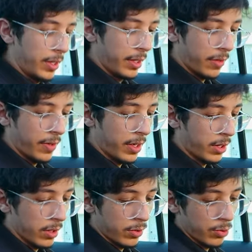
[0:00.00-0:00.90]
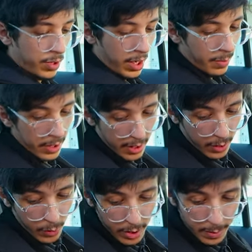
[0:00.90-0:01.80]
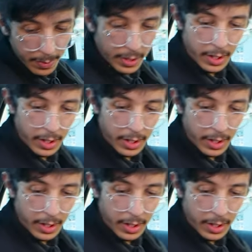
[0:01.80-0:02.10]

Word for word: عندك فيها جوج الحاملات الاكواب